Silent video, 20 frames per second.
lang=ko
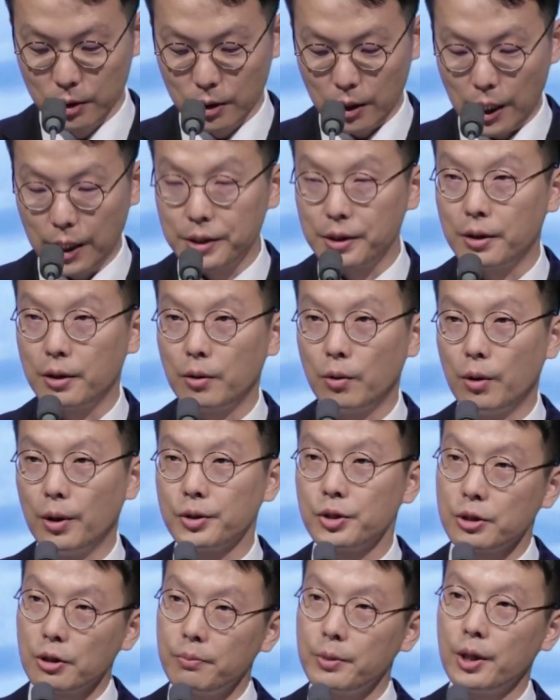아니
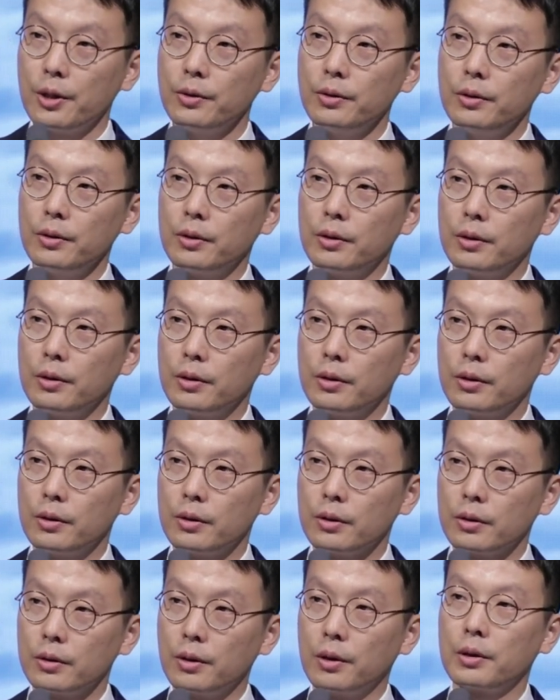어쩌면
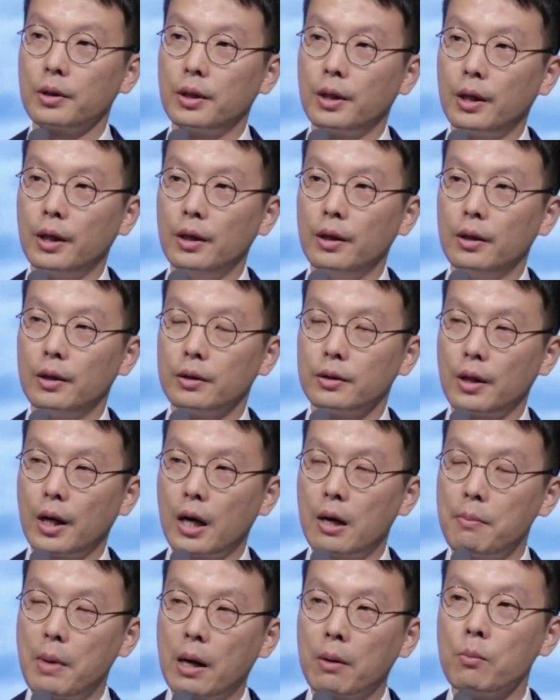그렇게
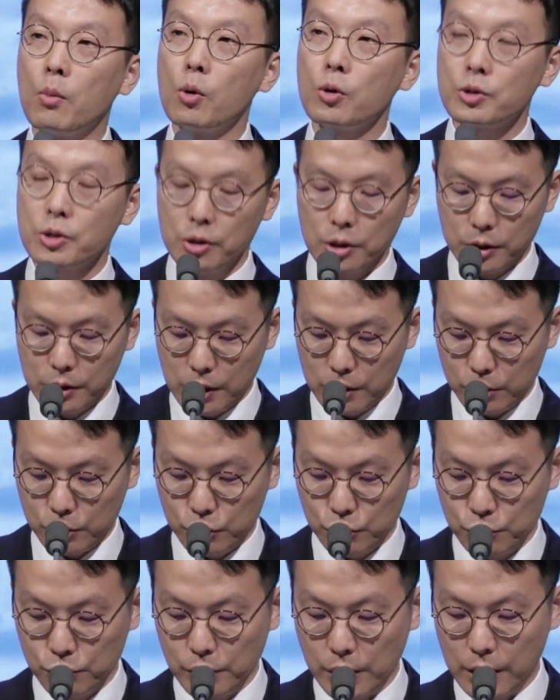내가 맹목적이 되는
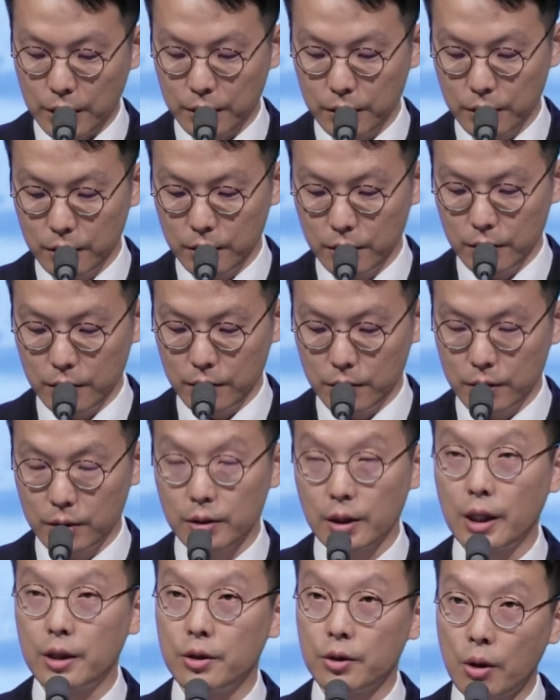순간
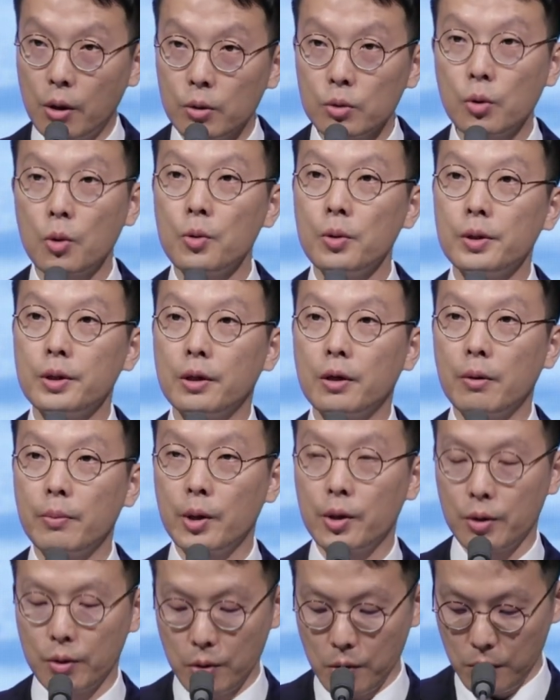나는 형통을
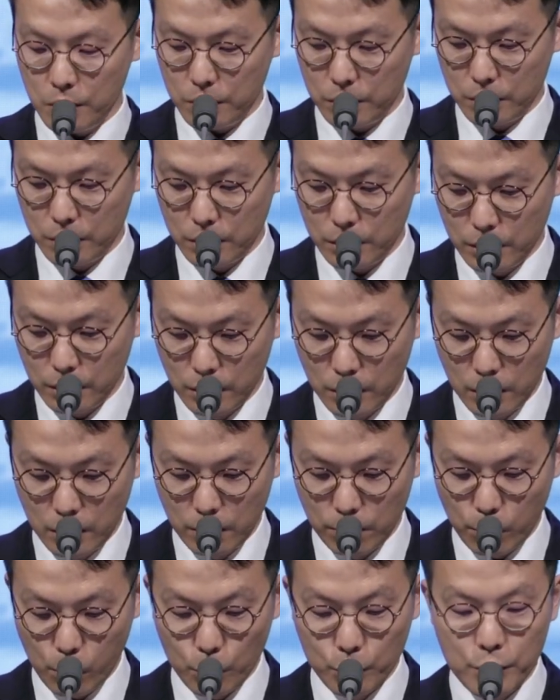잃어버리고
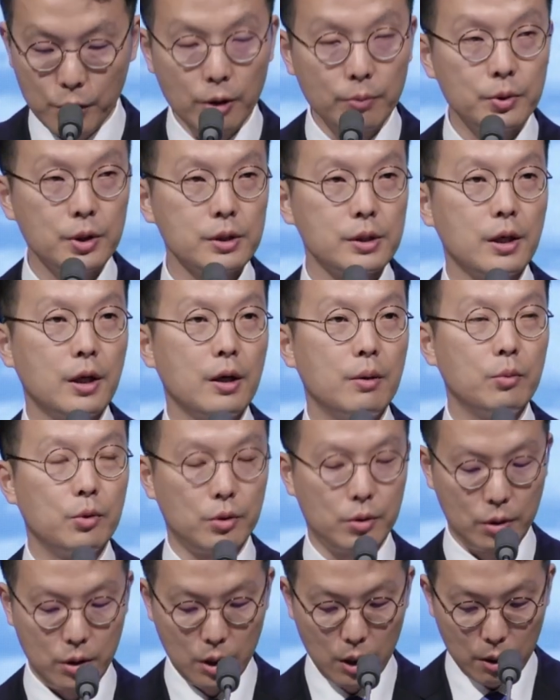복이 없는 사람으로
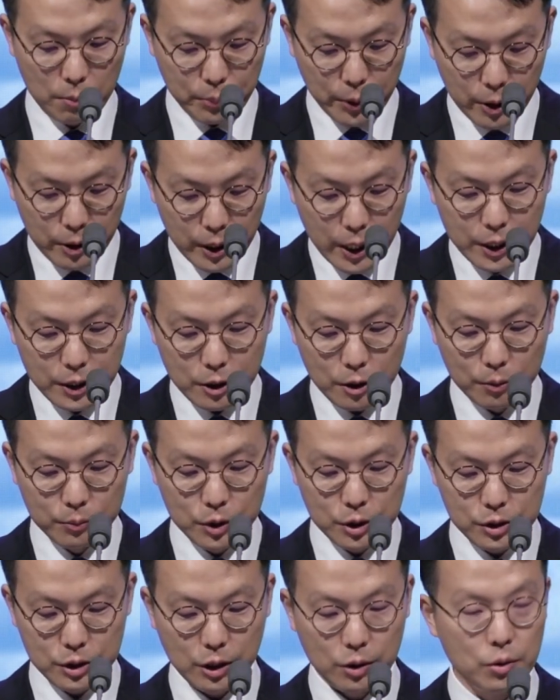평안이
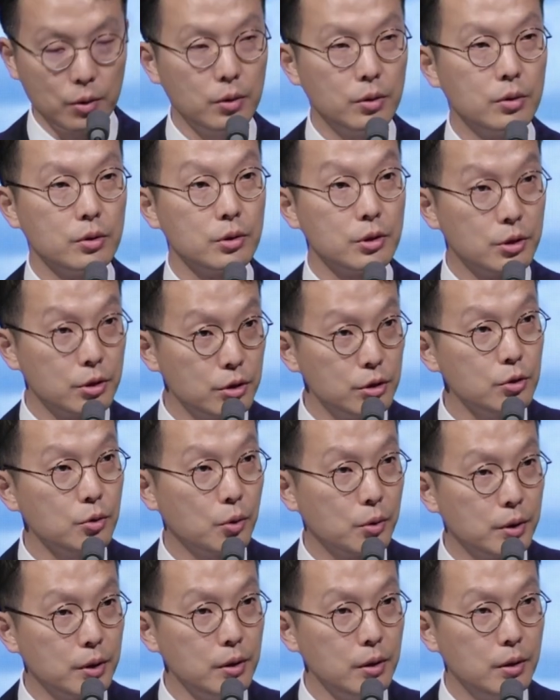없는 자로
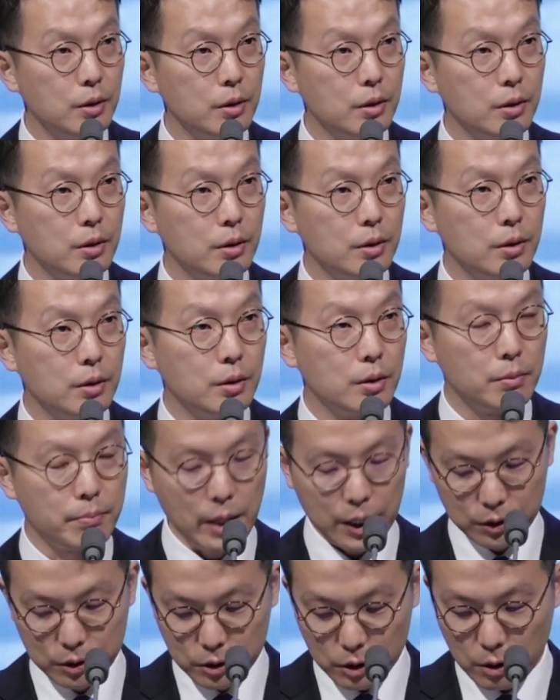스스로를
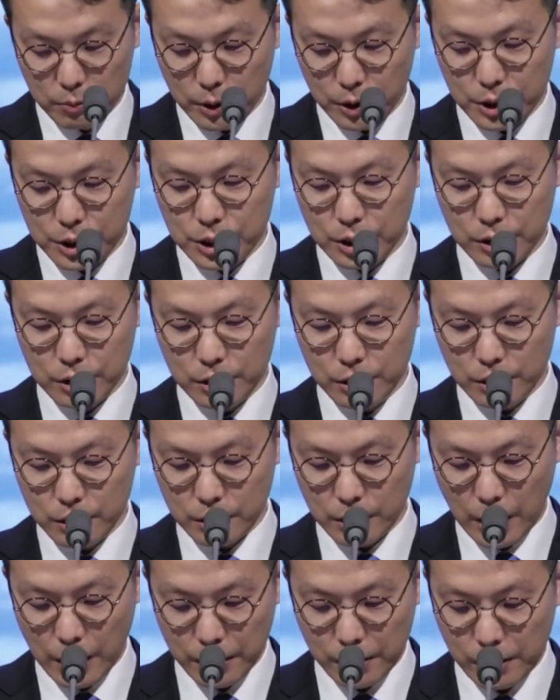만들어 버리지는
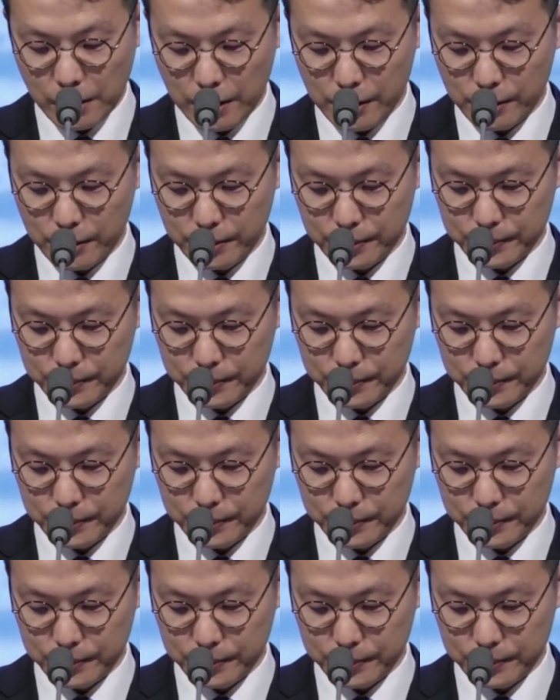않을까요?